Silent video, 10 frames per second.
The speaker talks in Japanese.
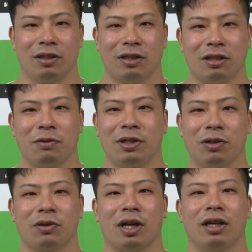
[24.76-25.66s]
久しぶりに
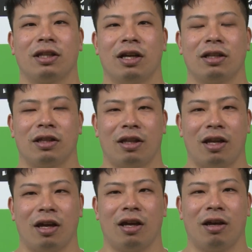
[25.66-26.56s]
ちょっと空いたん
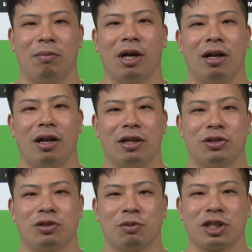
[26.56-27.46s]
でまあ
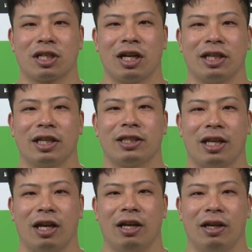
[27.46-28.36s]
練習もしっかりでき
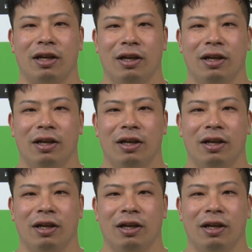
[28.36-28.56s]
て